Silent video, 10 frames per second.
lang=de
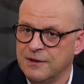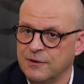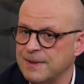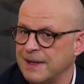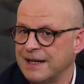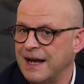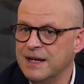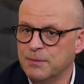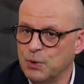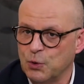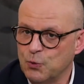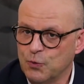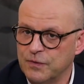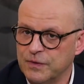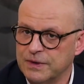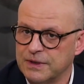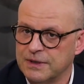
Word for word: und zwar in allen Berufen.